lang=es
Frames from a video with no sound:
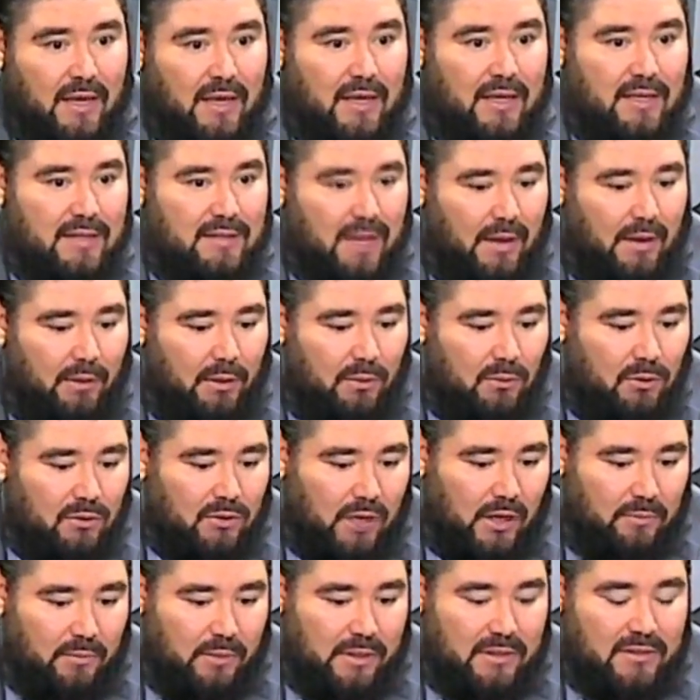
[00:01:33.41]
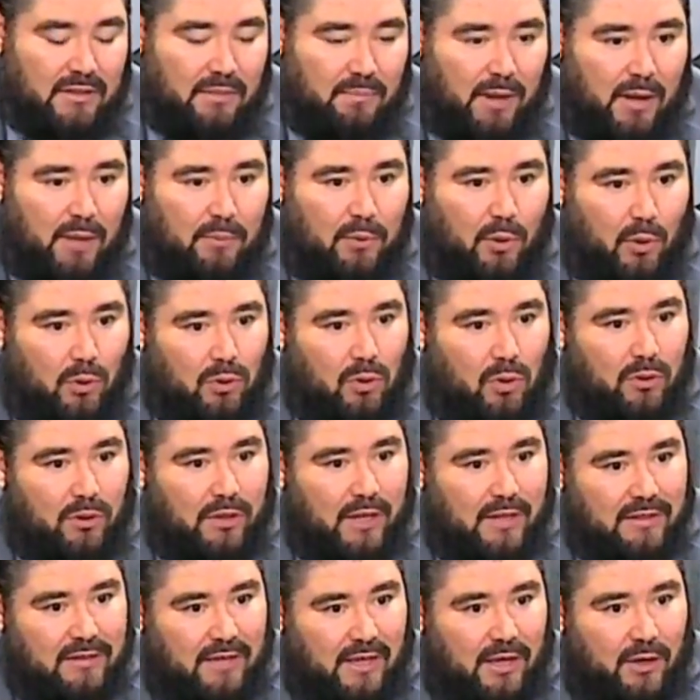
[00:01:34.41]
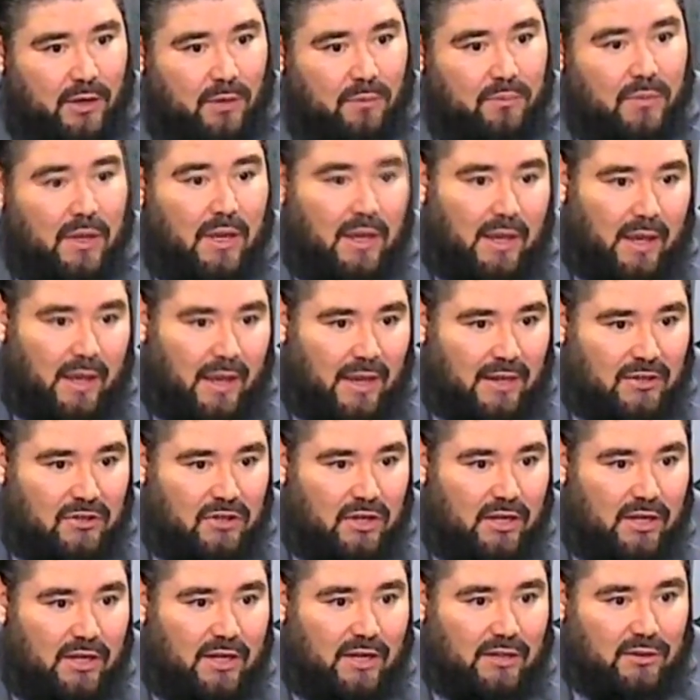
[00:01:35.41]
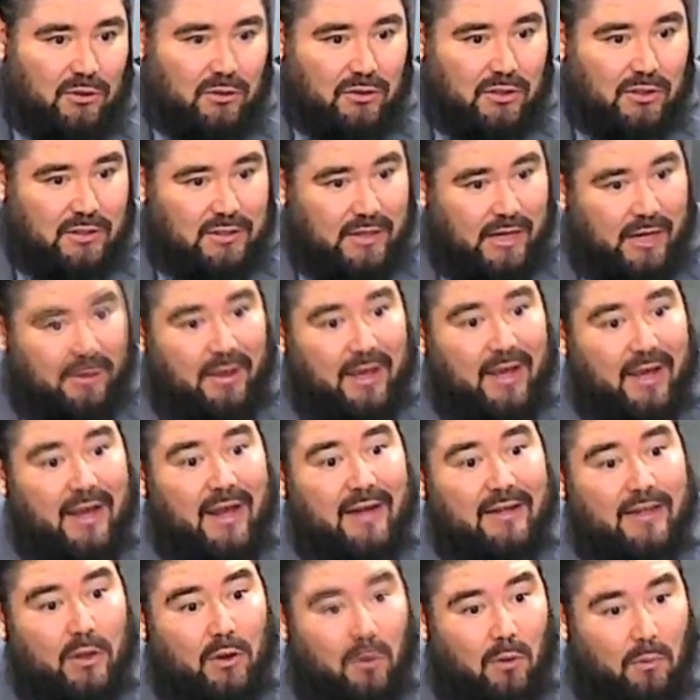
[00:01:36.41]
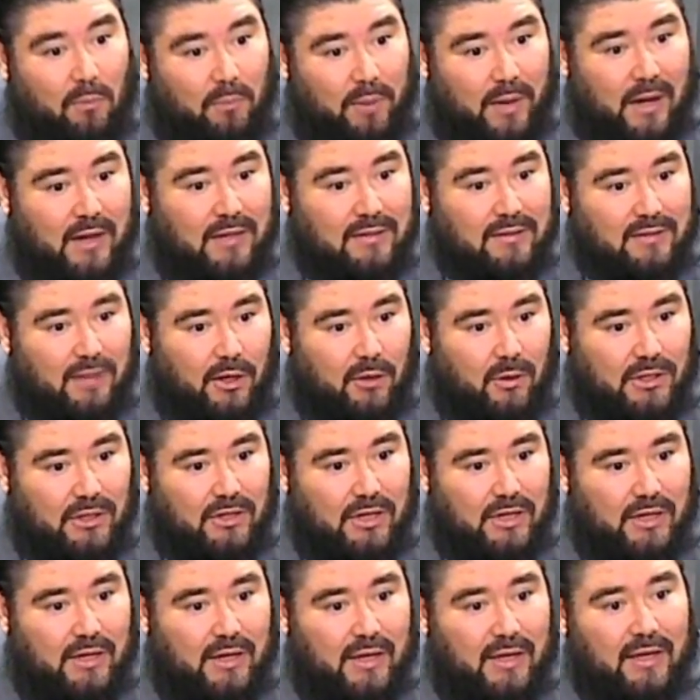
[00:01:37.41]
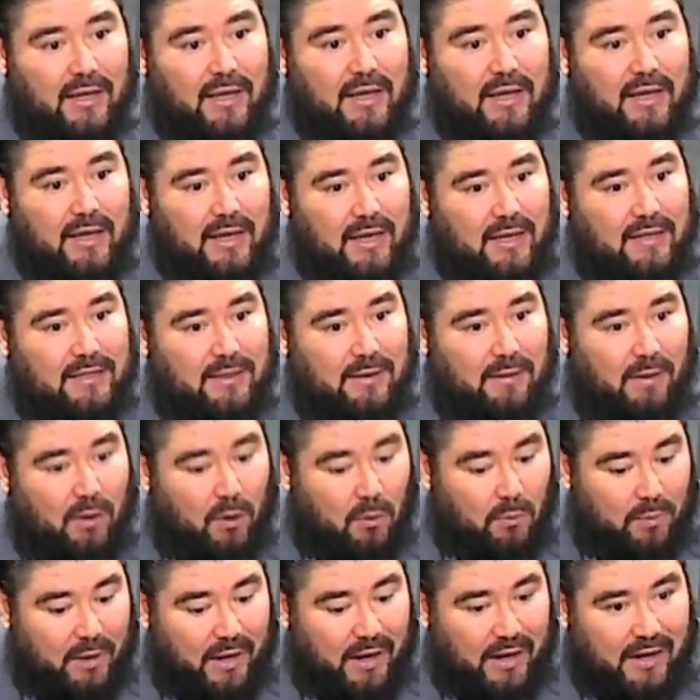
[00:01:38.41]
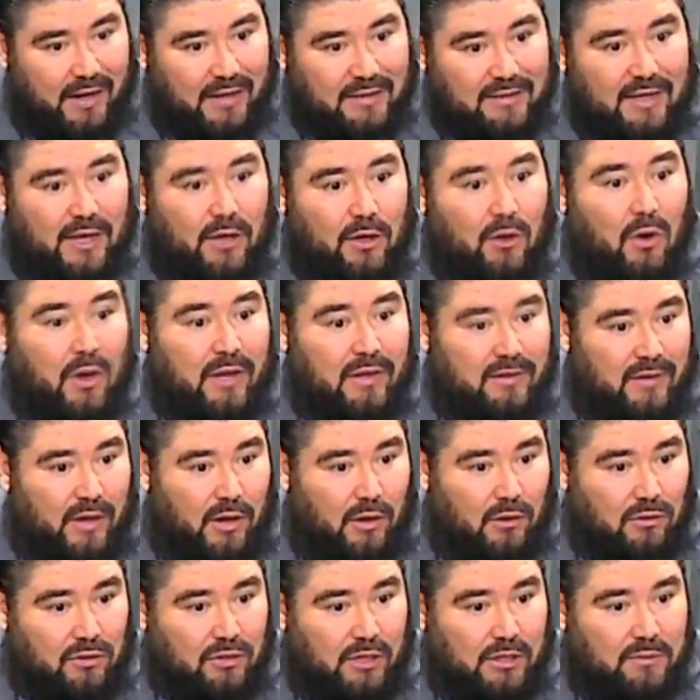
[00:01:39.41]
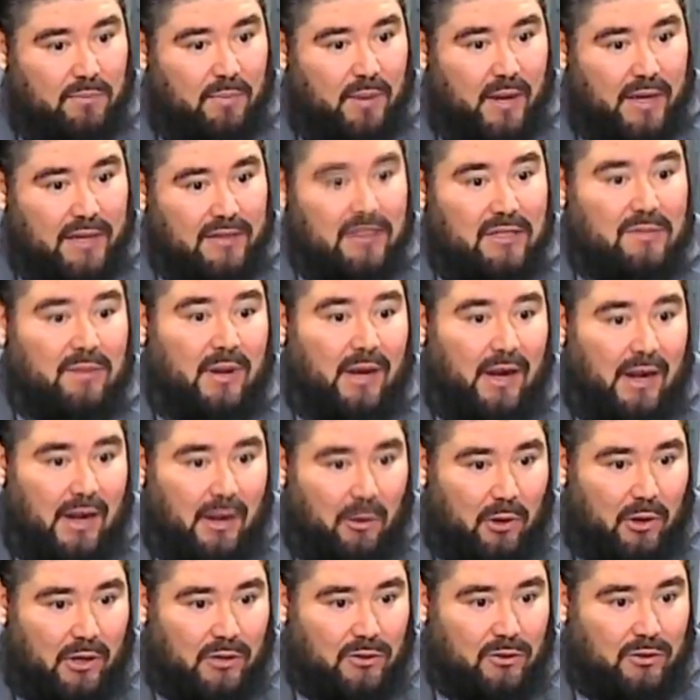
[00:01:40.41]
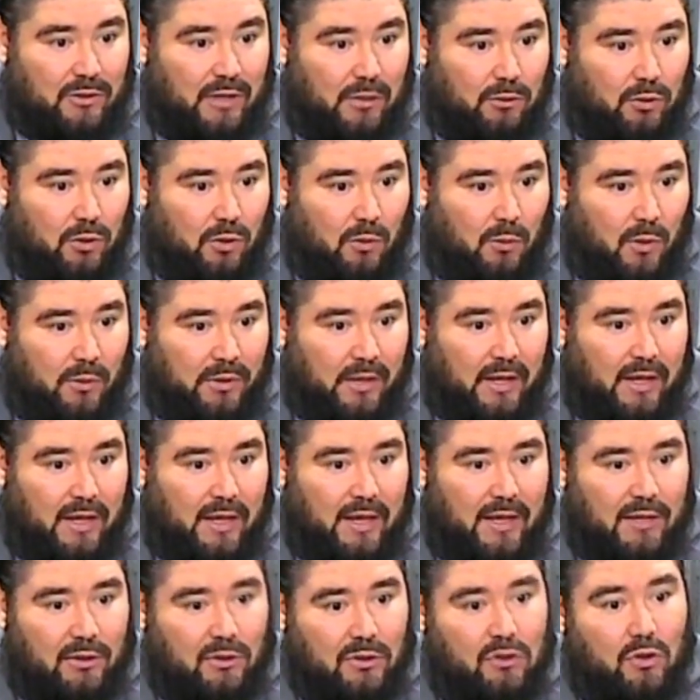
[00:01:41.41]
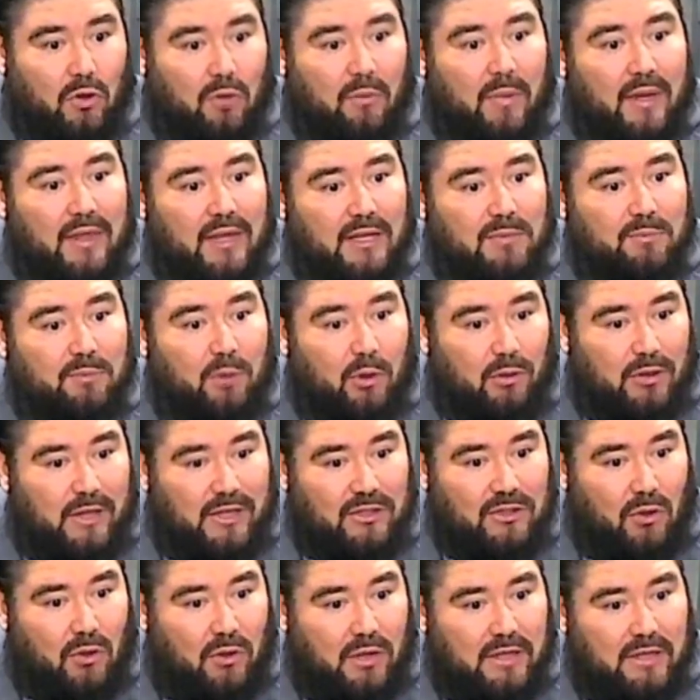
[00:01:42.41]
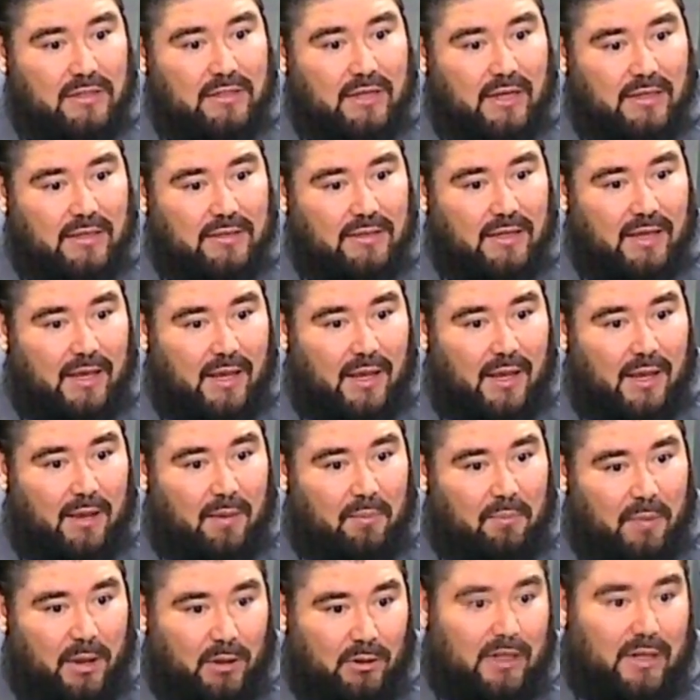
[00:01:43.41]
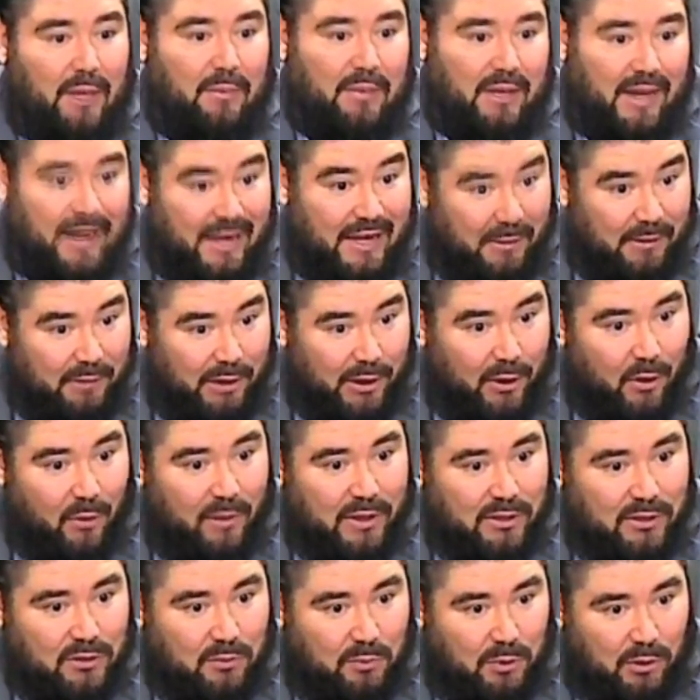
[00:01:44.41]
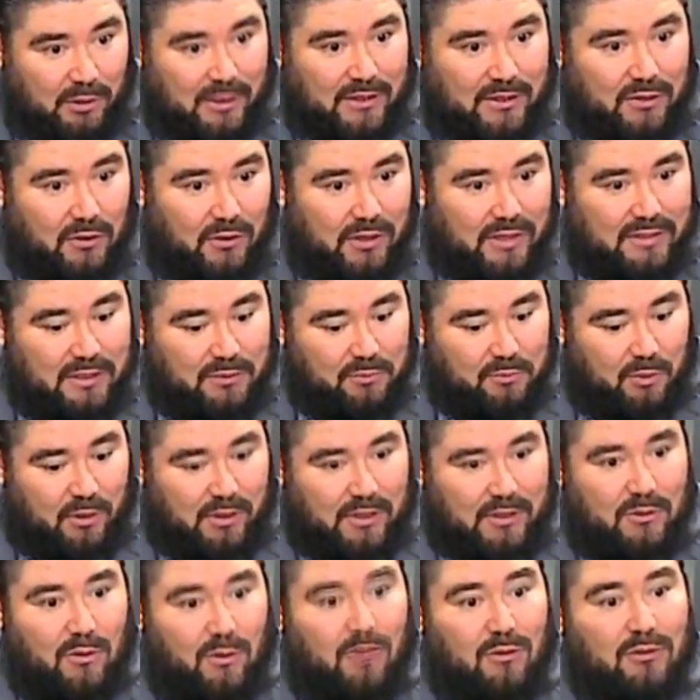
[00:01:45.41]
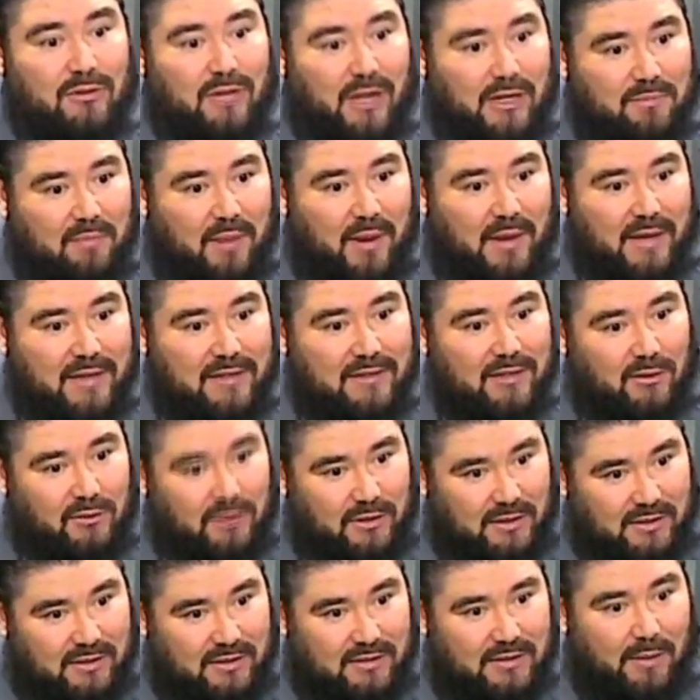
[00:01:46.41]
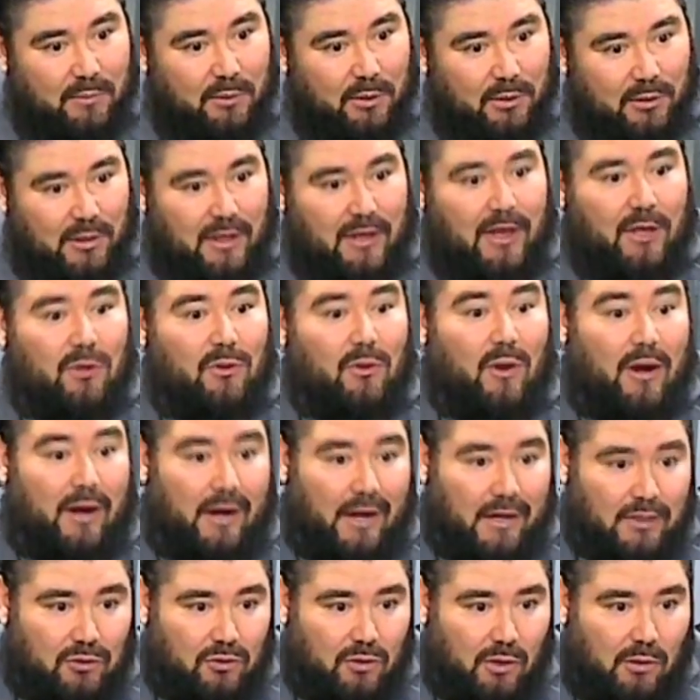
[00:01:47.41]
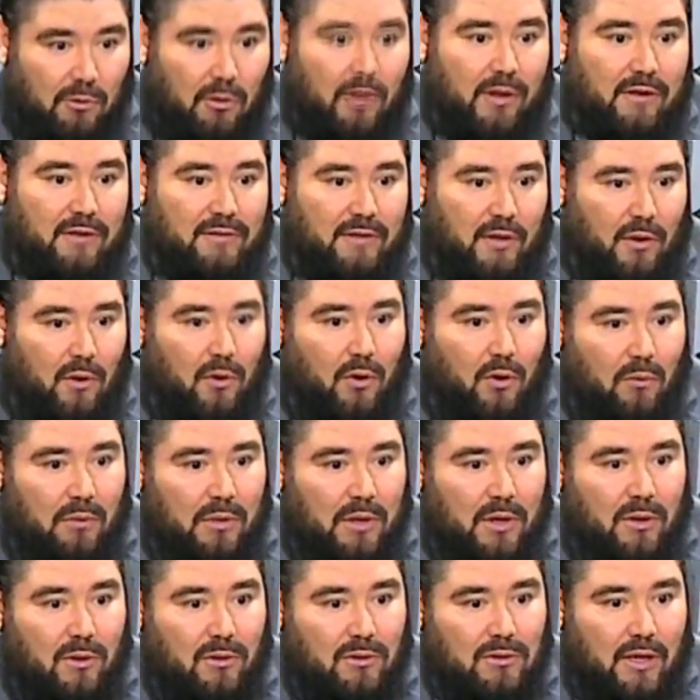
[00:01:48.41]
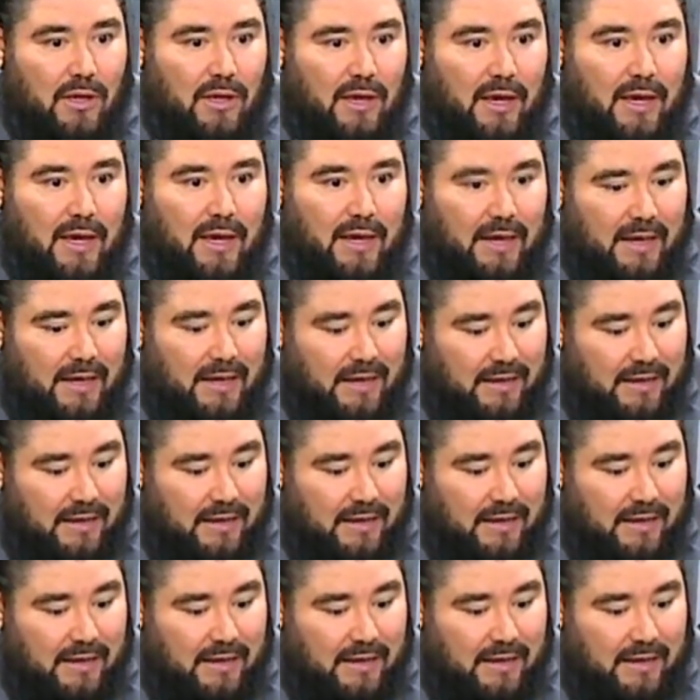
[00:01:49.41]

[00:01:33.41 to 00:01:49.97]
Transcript: Sabemos que el principal productor de acero es China, entonces se le va a dejar de comprar acero a China y se va a comprar el acero entre los tres países para la elaboración del automóvil. Entonces son medidas proteccionistas, pero también hay libre comercio. y Proteccionistas porque son los tres países los que se están protegiendo el resto de bloques económicos y,